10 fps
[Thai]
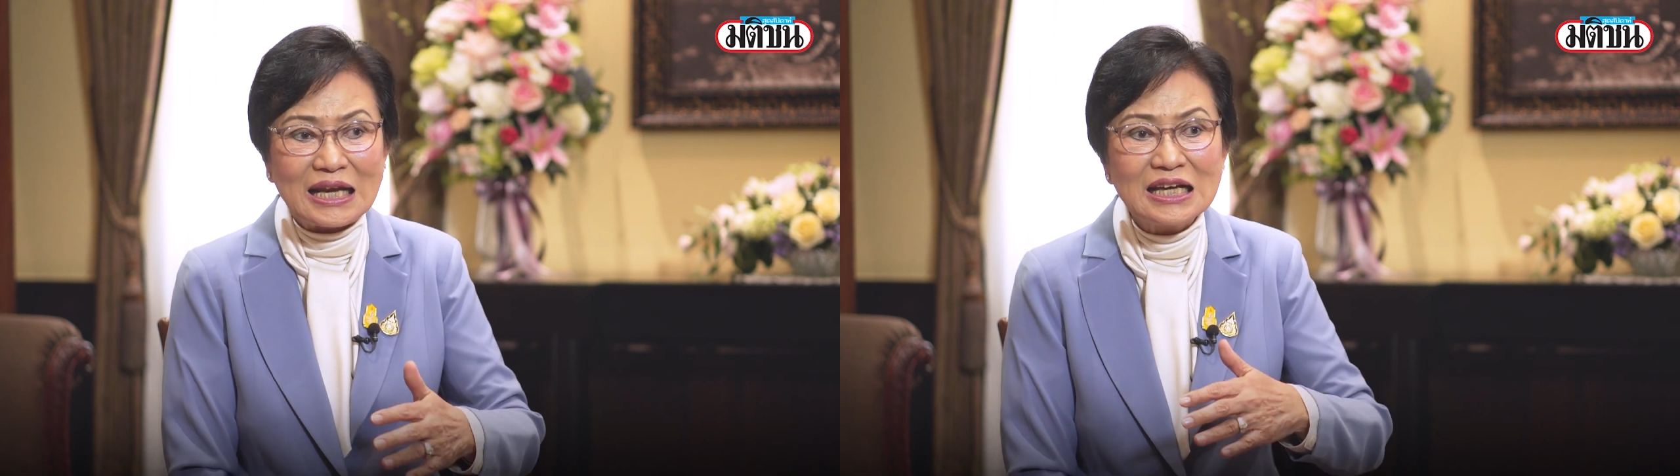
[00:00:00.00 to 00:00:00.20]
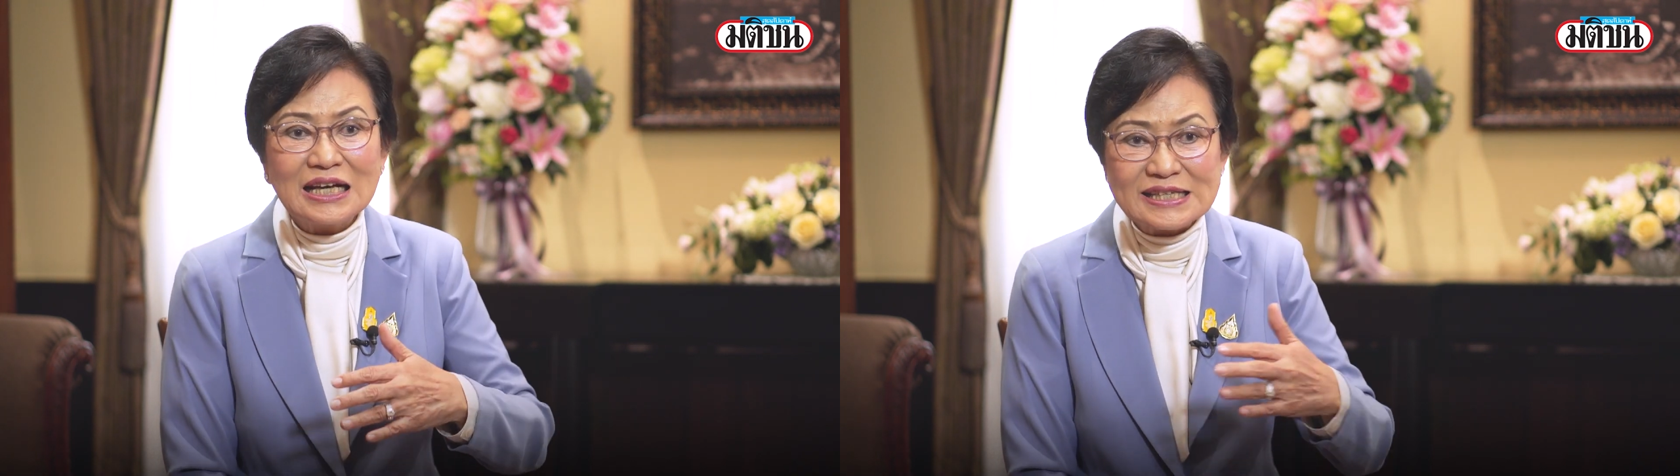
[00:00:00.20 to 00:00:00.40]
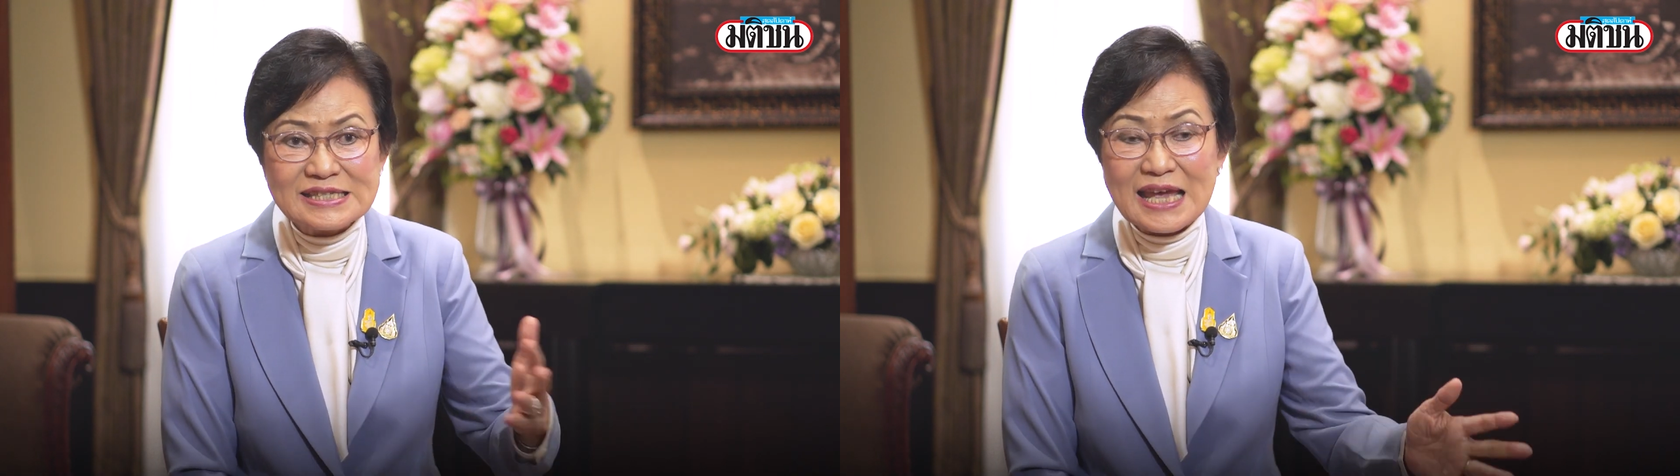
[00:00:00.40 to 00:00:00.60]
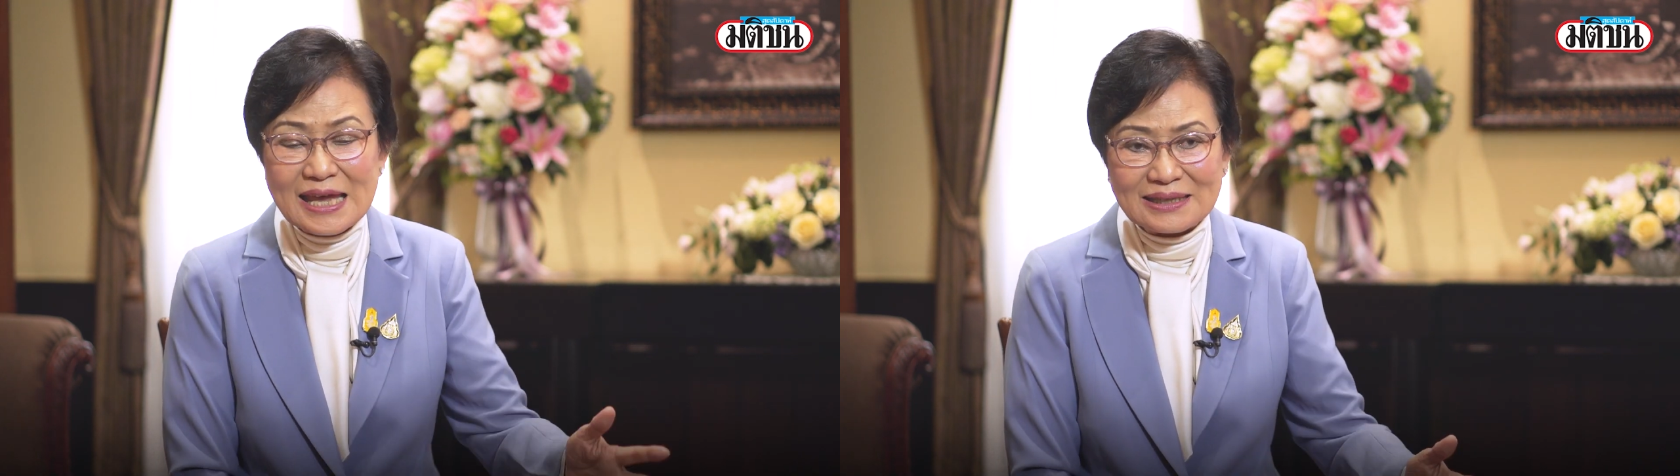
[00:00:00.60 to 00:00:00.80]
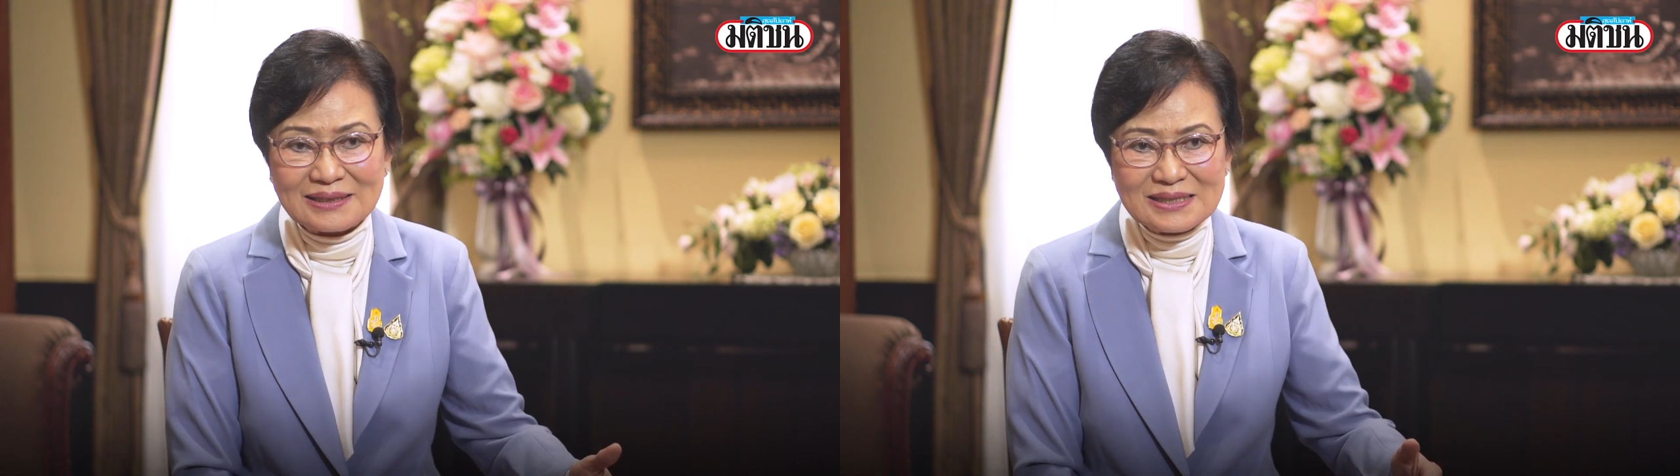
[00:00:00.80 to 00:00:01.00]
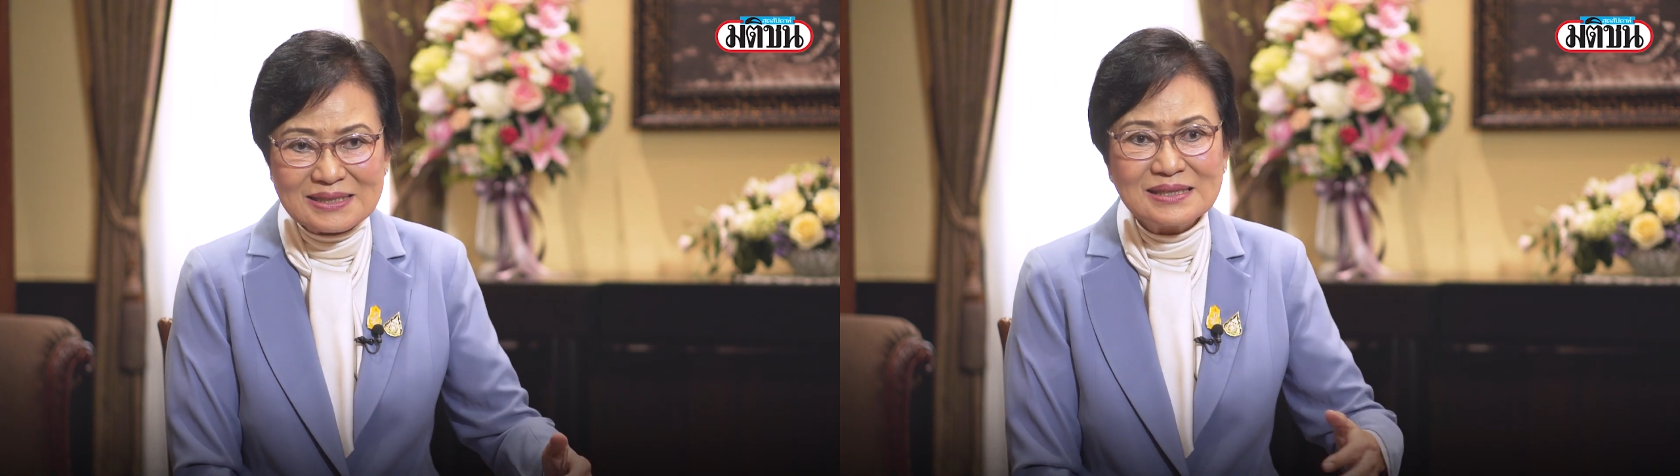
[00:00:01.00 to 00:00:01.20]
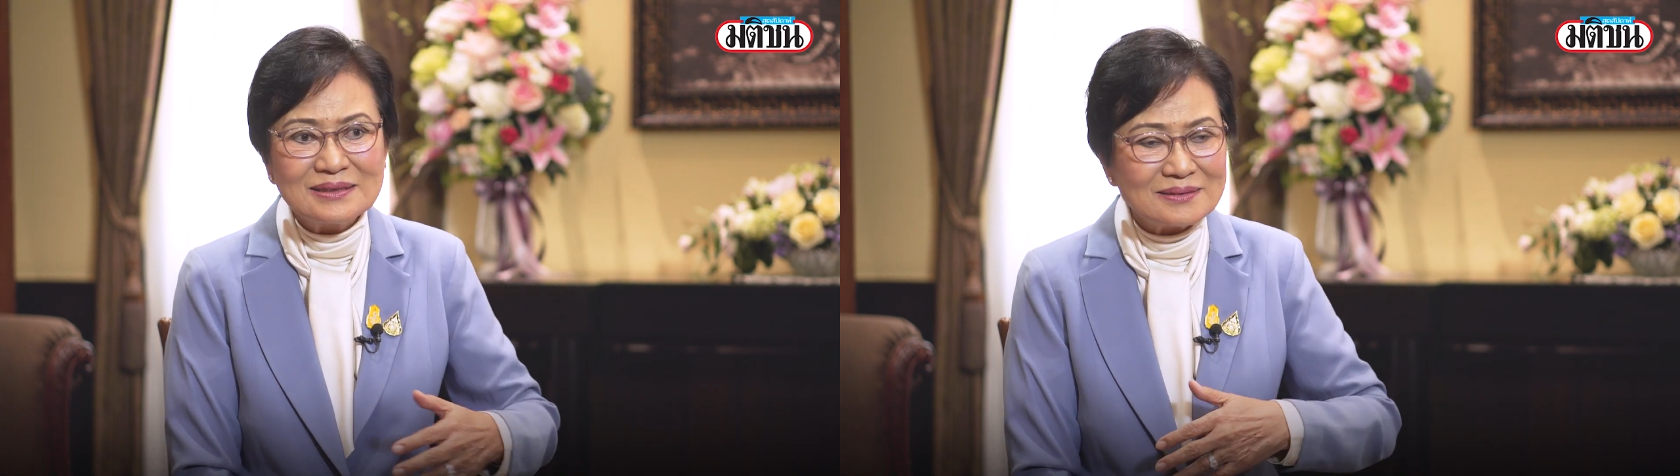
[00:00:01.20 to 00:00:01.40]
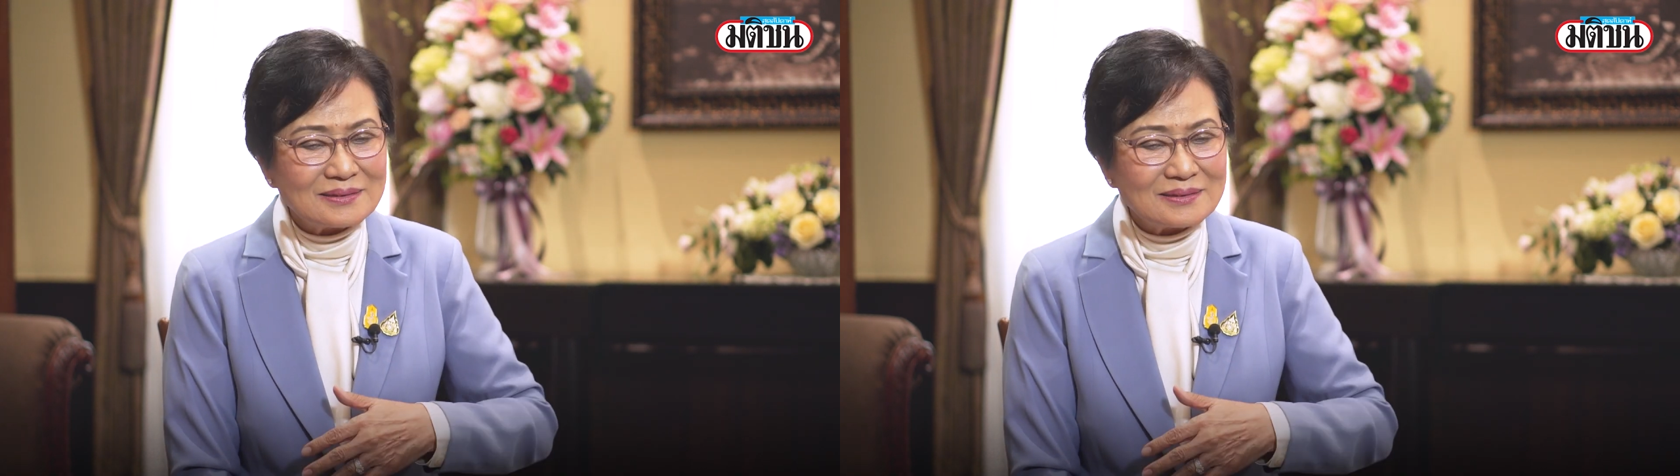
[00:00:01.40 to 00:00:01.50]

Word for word: เรื่องเกษตรซึ่ง